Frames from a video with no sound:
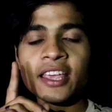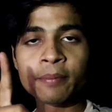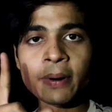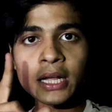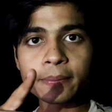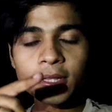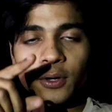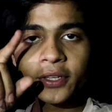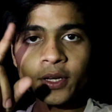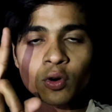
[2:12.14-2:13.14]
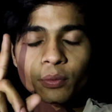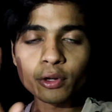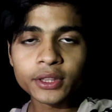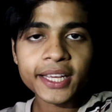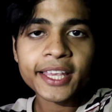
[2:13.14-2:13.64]
एक बात बताओ ये कौन
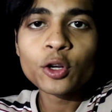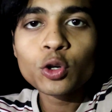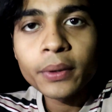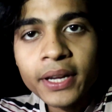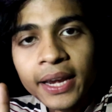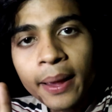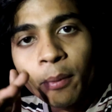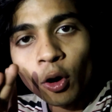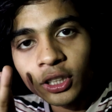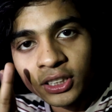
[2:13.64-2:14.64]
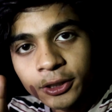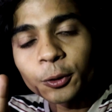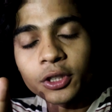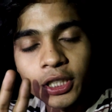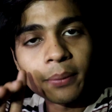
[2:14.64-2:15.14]
बोलता है कि यूट्यूबर की लाइफ बहुत अच्छी
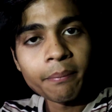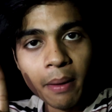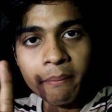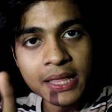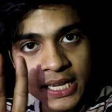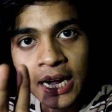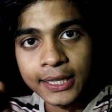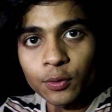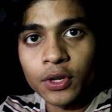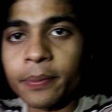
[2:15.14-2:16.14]
होती है मैं मैं दिखाता हूँ